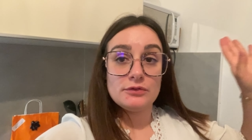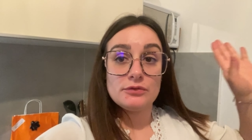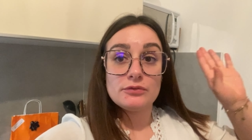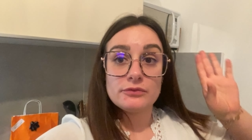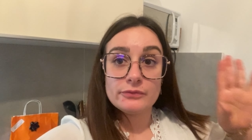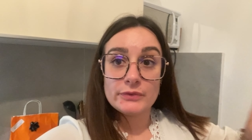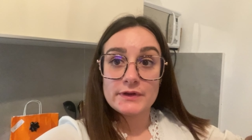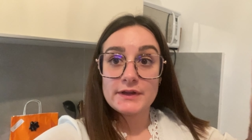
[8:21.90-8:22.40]

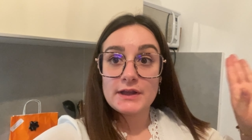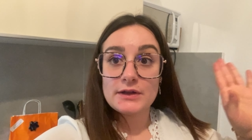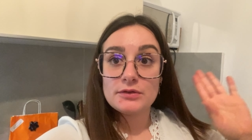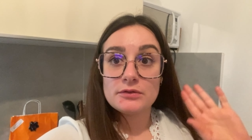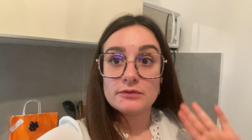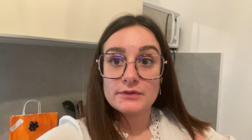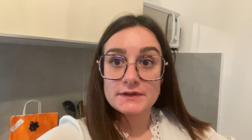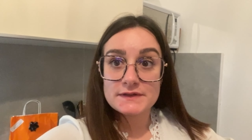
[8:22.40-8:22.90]
du
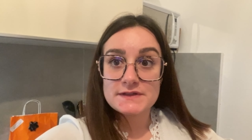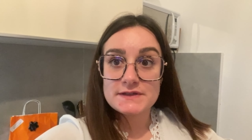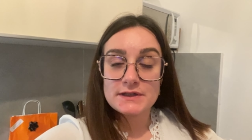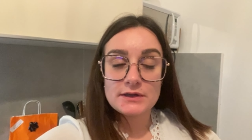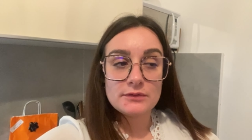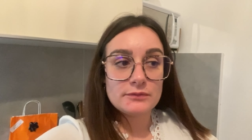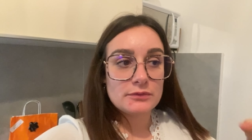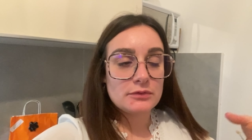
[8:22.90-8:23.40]
24 au
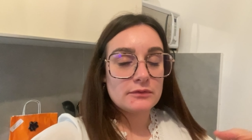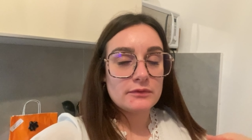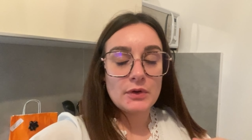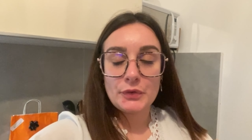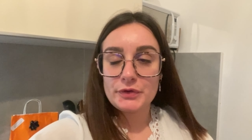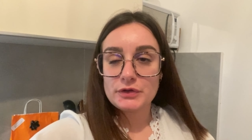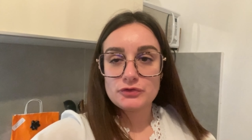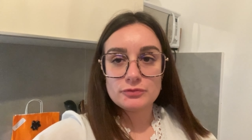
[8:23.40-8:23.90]
25, vu qu'on va
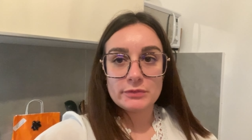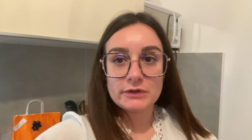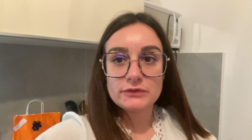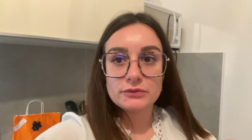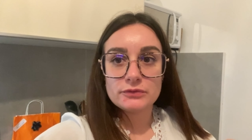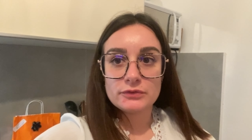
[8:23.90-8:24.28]
rentrer du, euh,